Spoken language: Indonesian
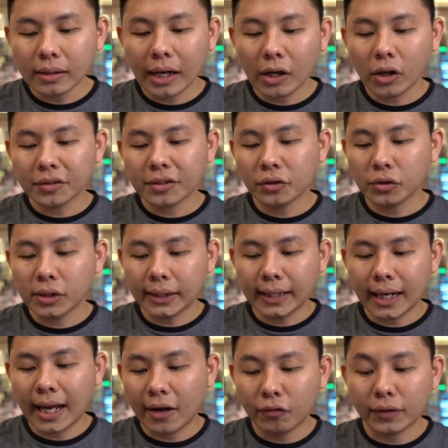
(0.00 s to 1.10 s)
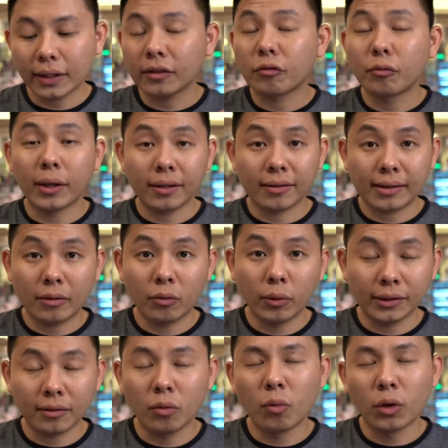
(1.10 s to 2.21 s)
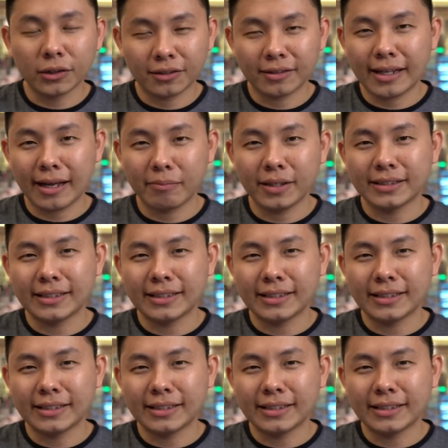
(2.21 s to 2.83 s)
Lalu yang selanjutnya adalah average watch time -nya.